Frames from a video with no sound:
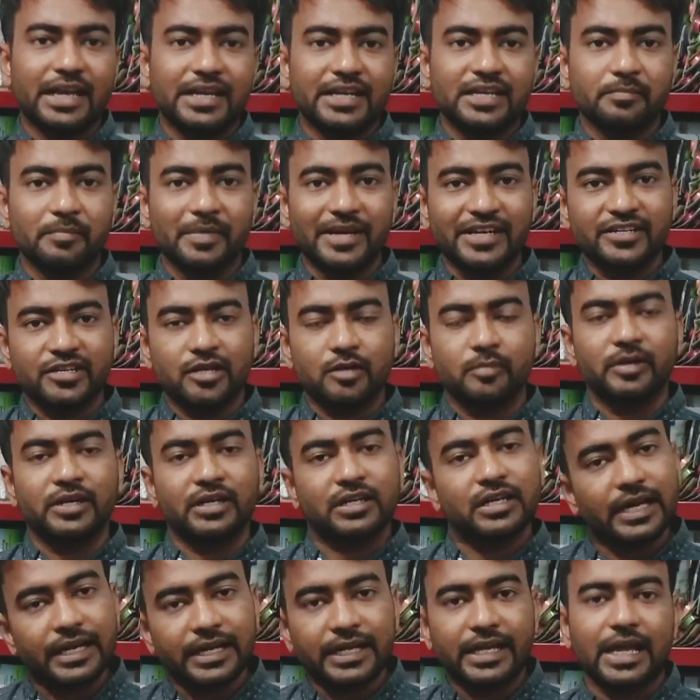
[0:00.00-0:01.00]
का यानी
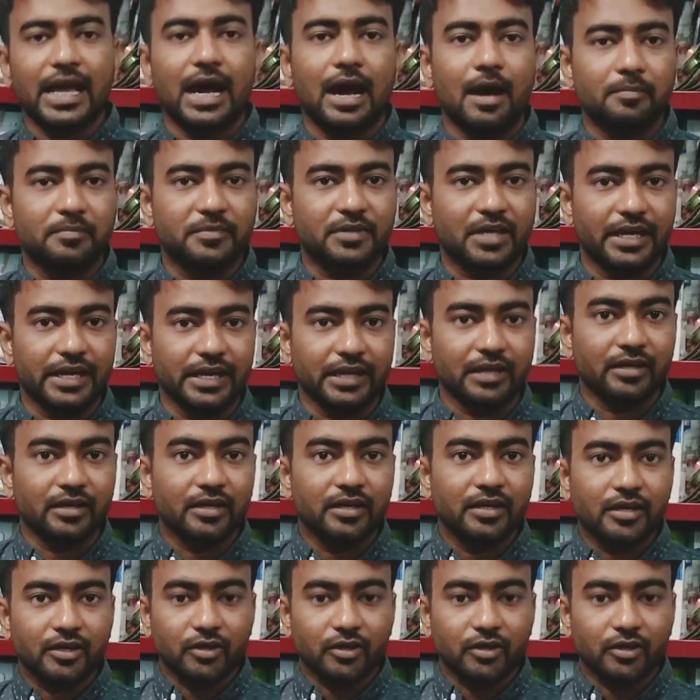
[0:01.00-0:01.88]
मेजरमेंट करके आप करें